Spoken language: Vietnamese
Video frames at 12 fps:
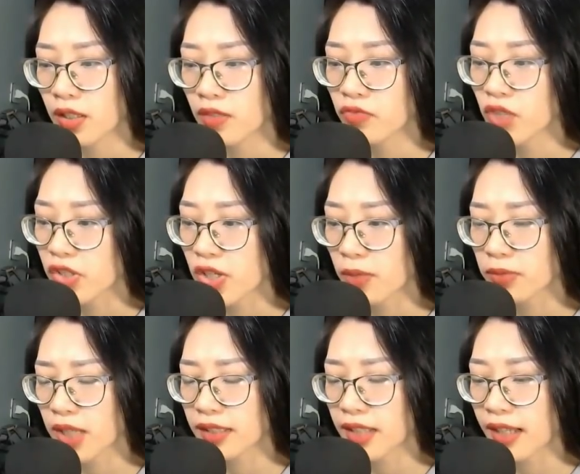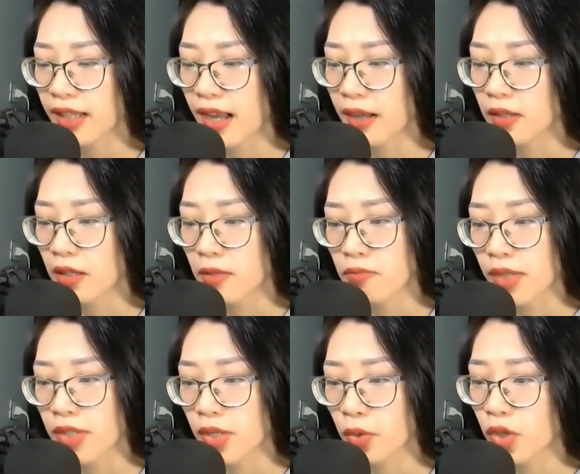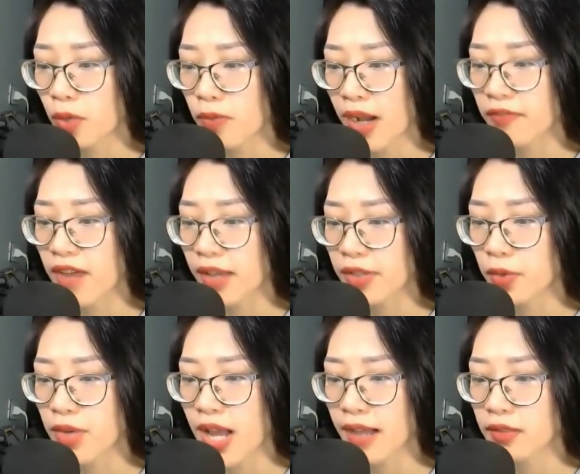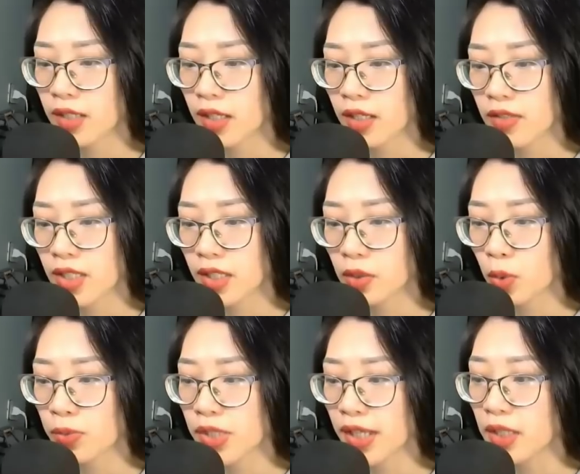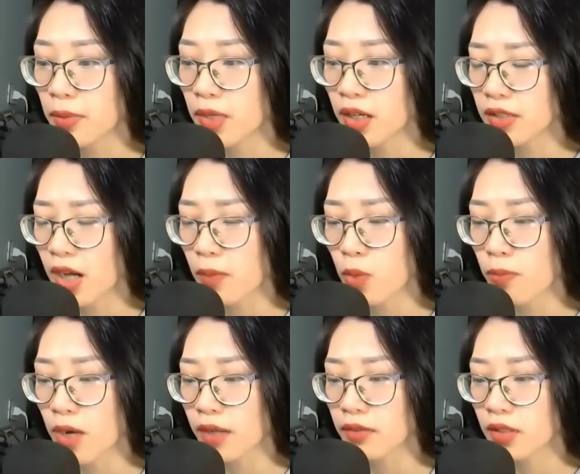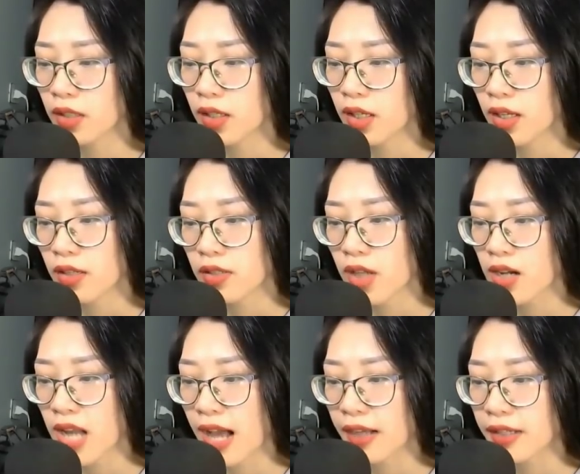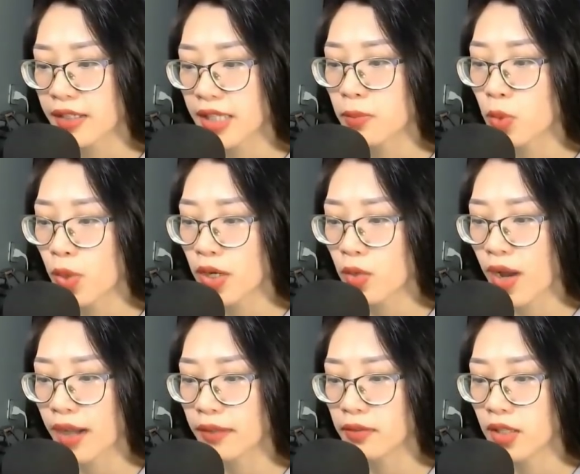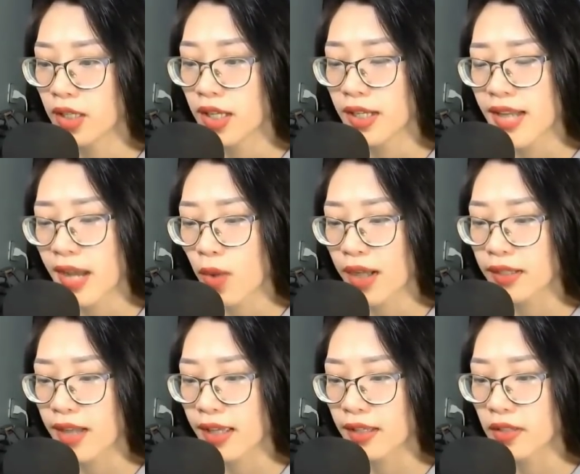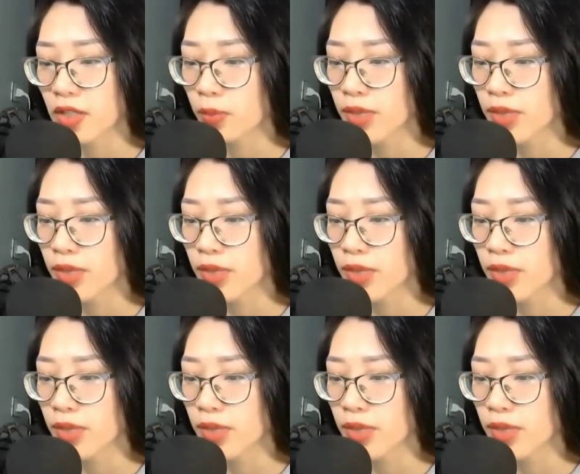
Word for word: Vật trong tay tài hạ, mặc dù không bằng vạn diệu đan, nhưng cũng chỉ thấp hơn nó một bậc. Đó là kim huyết hoàng đan hoàng này đồng